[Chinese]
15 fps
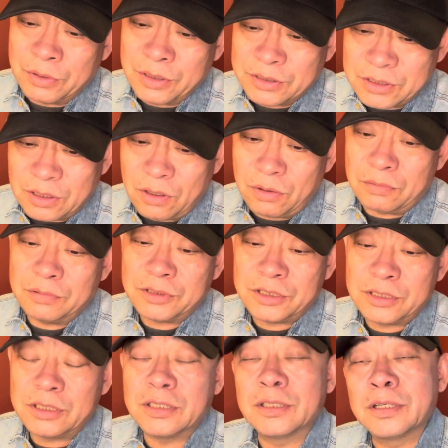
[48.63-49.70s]
了之后
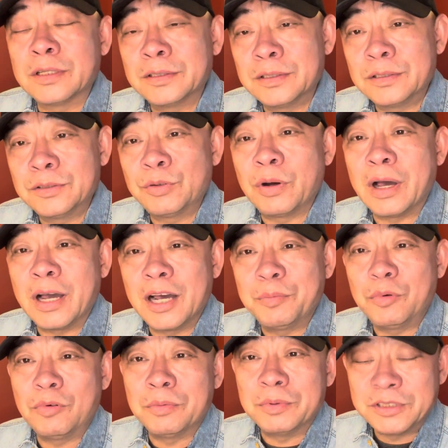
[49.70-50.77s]
设若干个
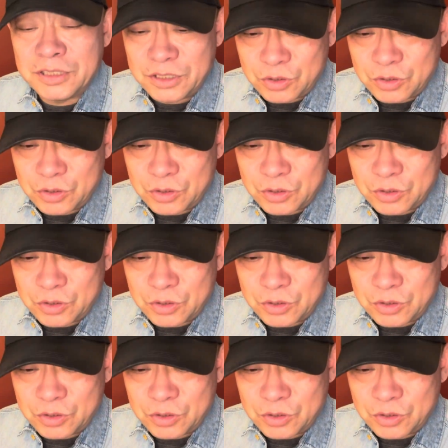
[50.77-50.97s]
部其